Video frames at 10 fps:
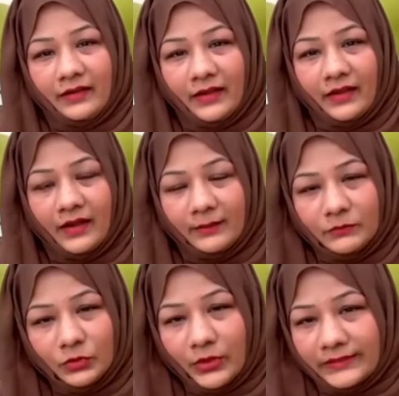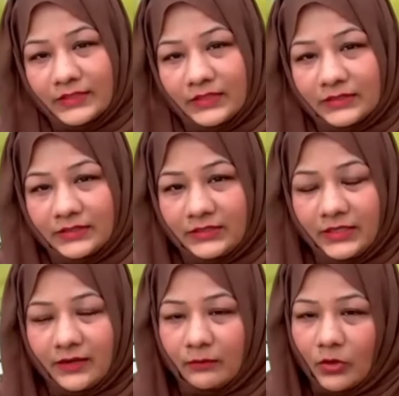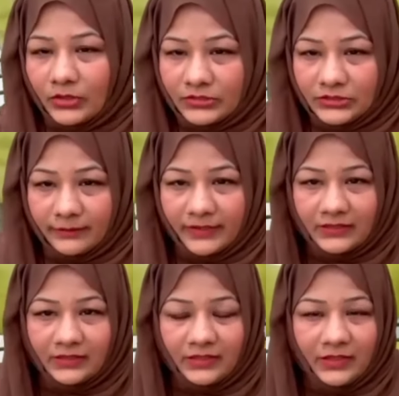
कि हम तो ऐसा करते थे हम बहुत अच्छा पढ़ते